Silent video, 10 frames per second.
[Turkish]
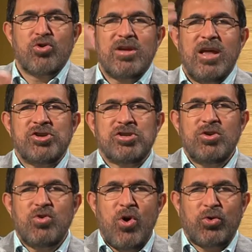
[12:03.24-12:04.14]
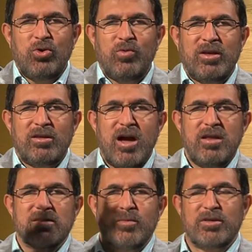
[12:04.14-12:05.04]
onun gelişini gördüğü vakit
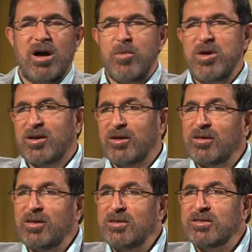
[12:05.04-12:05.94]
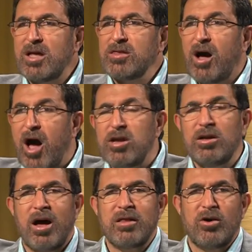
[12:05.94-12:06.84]
aynı zamanda Amerika'daki insan da
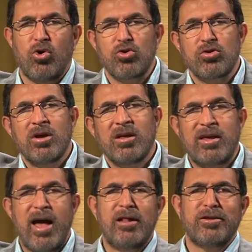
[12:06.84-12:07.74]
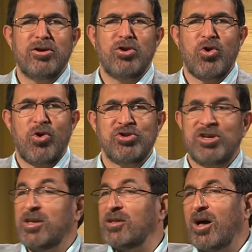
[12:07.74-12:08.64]
aynı anda onun evet. geldiğini
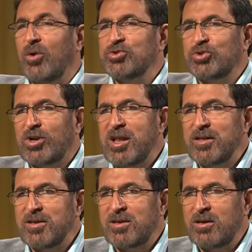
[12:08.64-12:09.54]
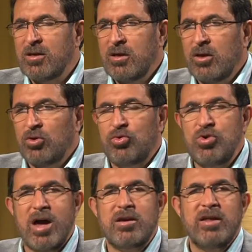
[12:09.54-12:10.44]
görecek ya da Avustralya'daki Tabii.
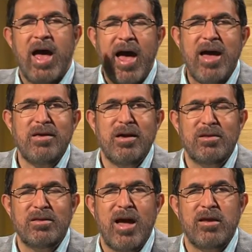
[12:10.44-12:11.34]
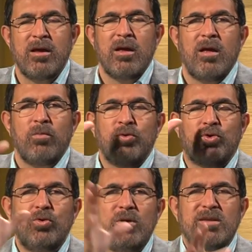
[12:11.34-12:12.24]
dünyanın her yerinden
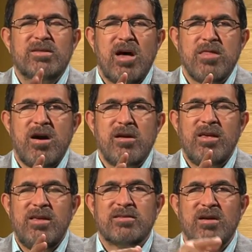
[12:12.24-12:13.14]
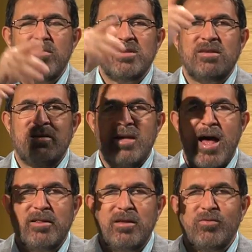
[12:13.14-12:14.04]
bütün insanlar İsa Mesih
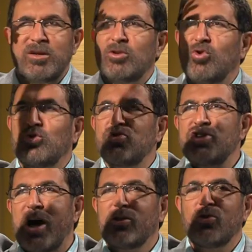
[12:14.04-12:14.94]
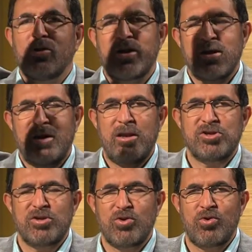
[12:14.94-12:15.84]
geldiği vakit onu canlı olarak
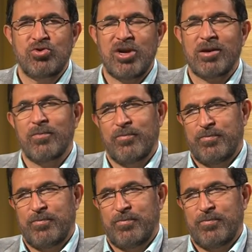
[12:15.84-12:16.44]
gelişini görecek.